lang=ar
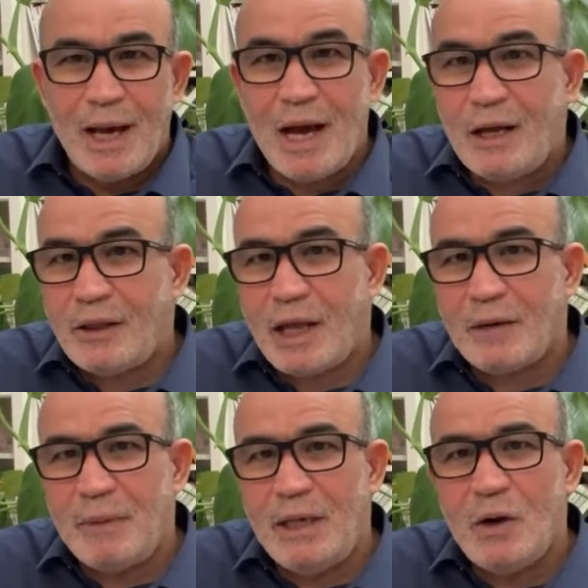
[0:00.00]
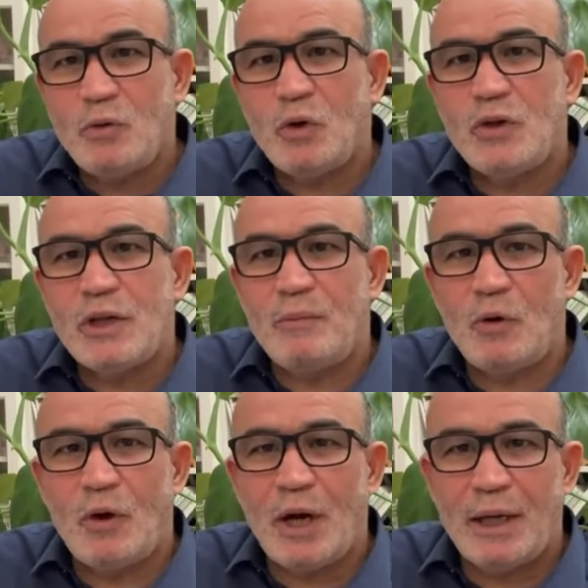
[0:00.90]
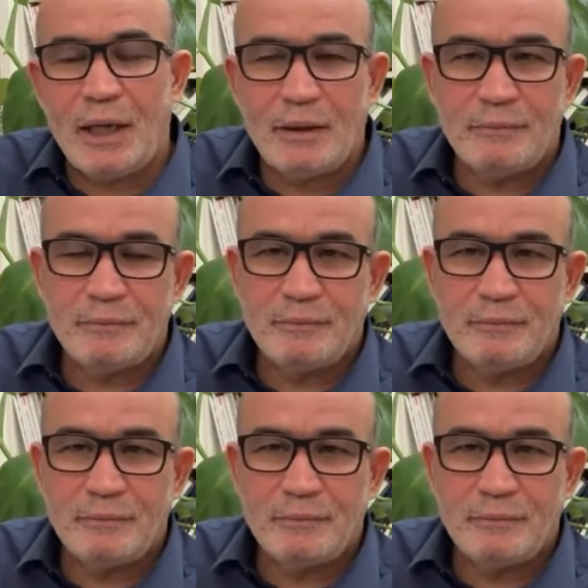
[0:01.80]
أكثر من لو تهزم أوكرانيا